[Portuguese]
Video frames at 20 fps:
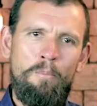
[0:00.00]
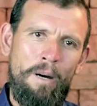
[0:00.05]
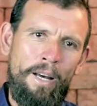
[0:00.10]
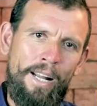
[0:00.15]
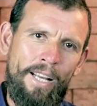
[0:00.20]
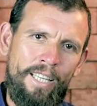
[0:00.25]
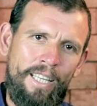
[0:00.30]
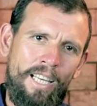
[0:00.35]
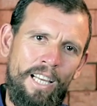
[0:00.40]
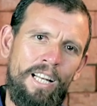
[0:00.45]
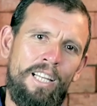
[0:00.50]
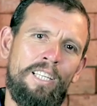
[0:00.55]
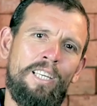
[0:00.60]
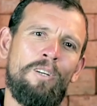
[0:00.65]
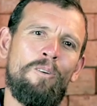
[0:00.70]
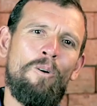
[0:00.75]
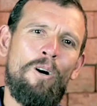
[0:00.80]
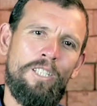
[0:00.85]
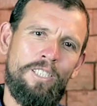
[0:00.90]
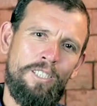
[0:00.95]
para aquele que
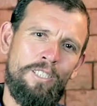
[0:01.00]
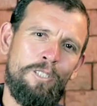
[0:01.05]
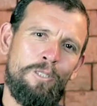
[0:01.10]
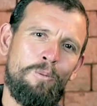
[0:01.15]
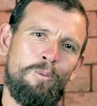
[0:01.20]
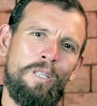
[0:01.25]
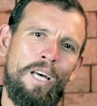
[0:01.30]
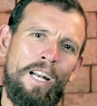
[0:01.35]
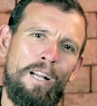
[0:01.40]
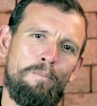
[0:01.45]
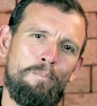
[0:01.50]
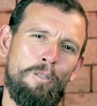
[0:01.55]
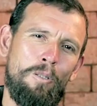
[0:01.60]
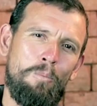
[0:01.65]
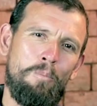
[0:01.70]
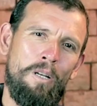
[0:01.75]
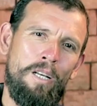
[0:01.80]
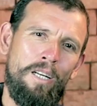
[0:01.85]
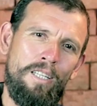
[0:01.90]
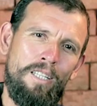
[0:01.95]
gosta de estudar a
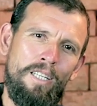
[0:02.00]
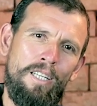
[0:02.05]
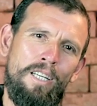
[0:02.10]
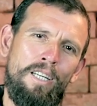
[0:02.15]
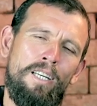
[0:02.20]
Bíblia.